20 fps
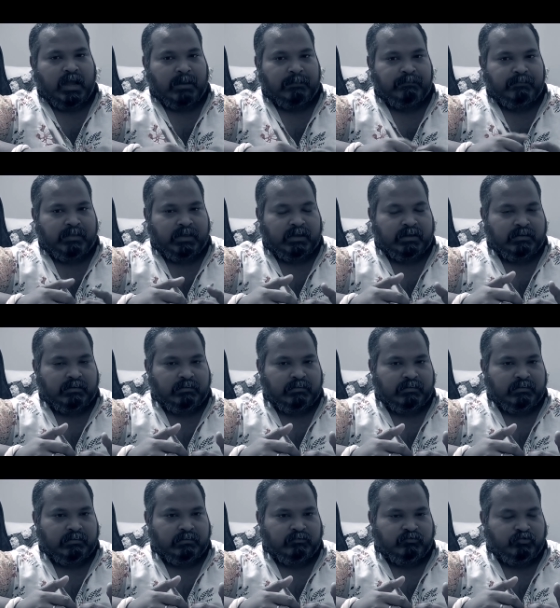আপনার
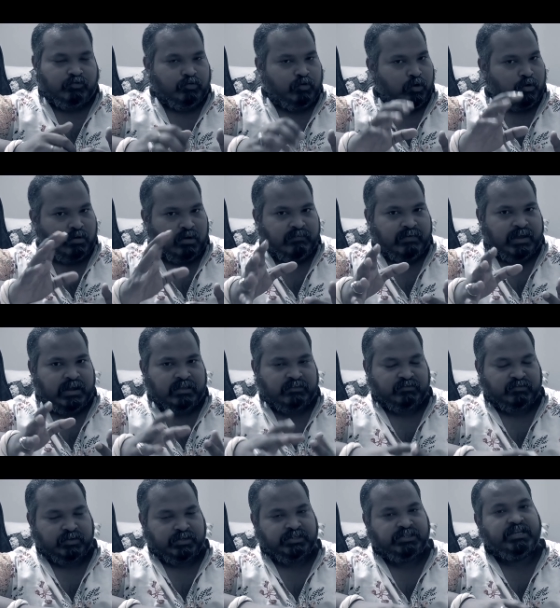শুধু করোনা ভাইরাস
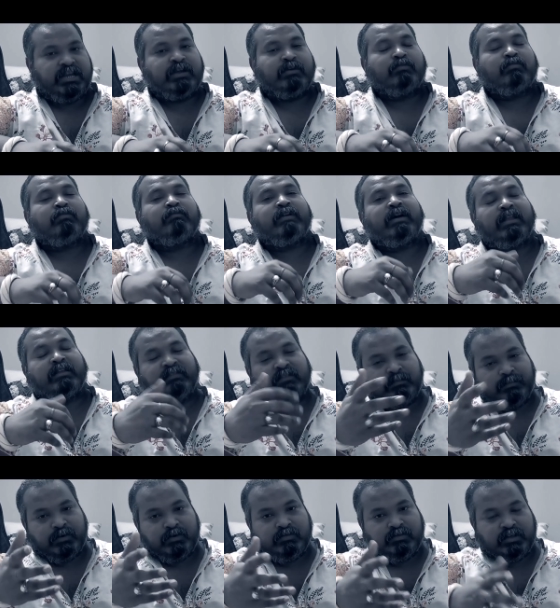নয় যে কোনো
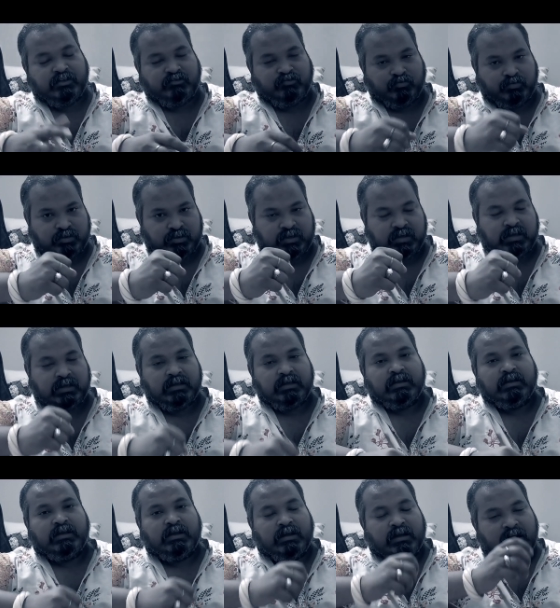ভাইরাসের বিরুদ্ধে যুদ্ধে
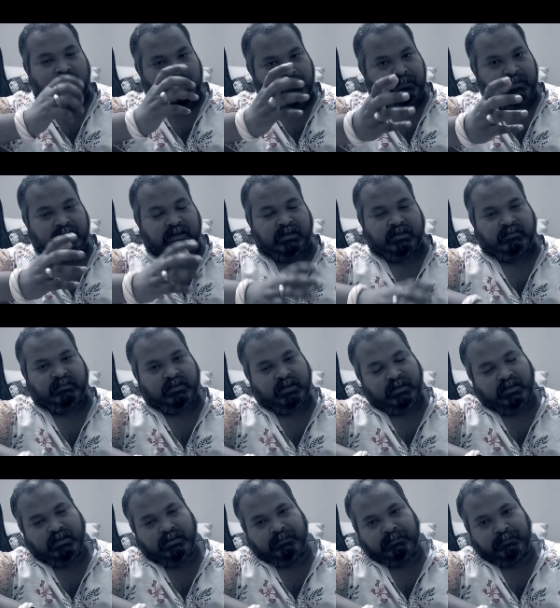আপনাকে
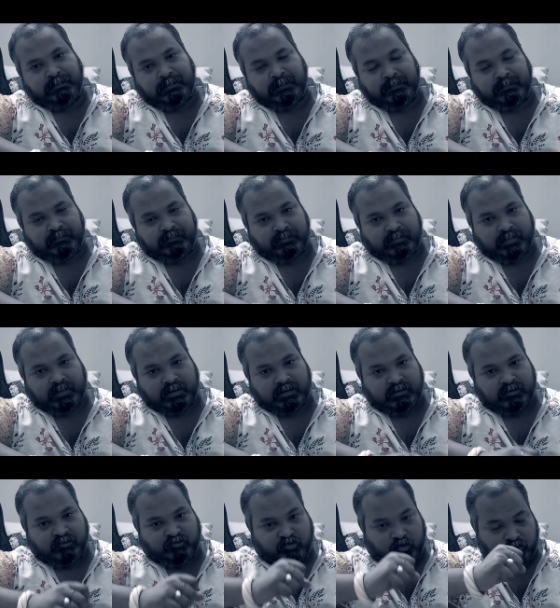সেই
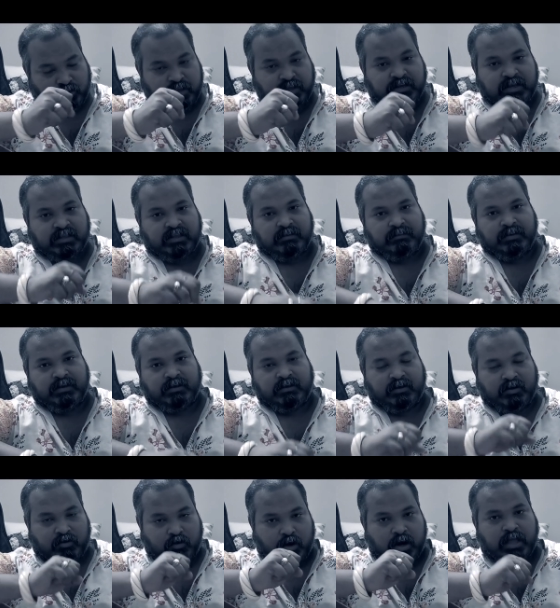শক্তিটা দেবে
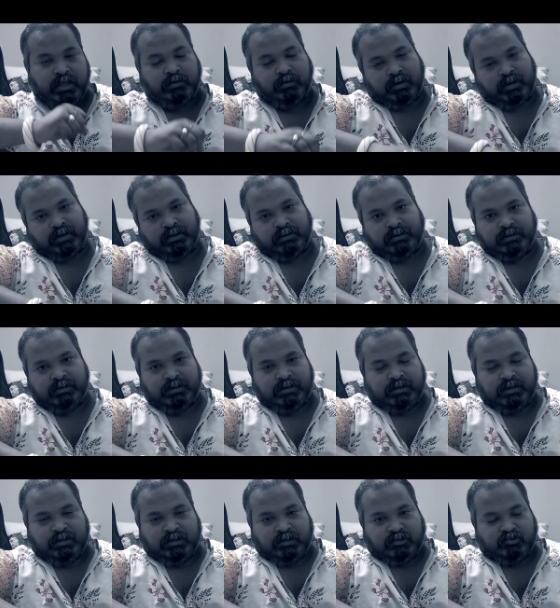লড়াই করার
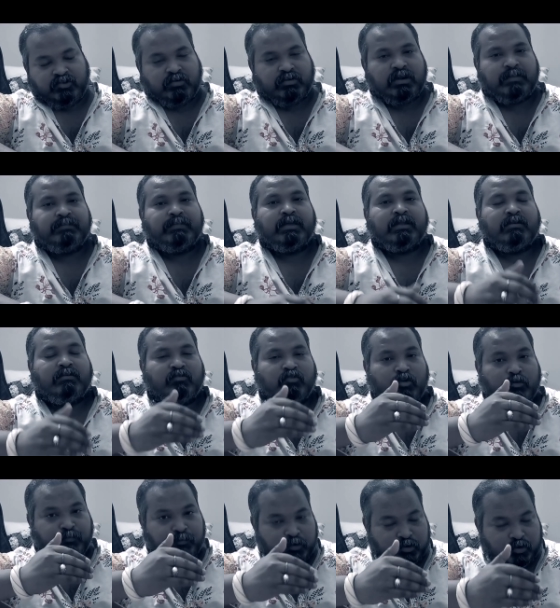যখন আপনার
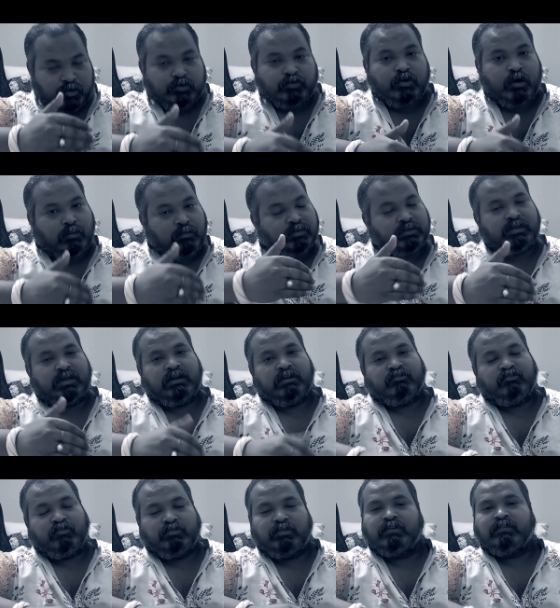রোগ প্রতিরোধ ক্ষমতা
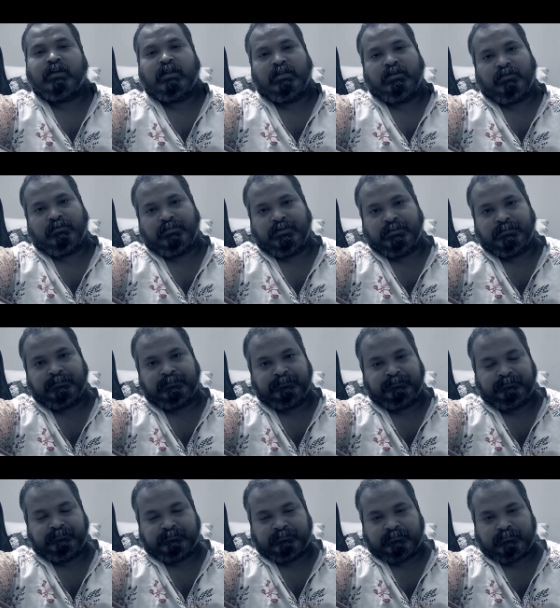শক্তিশালী হবে
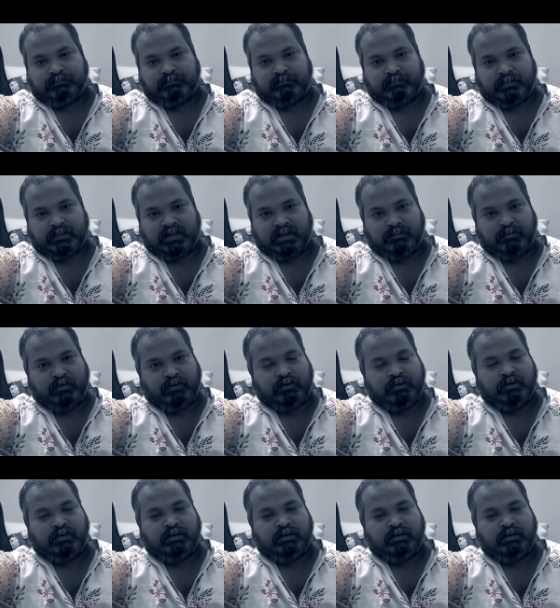এবং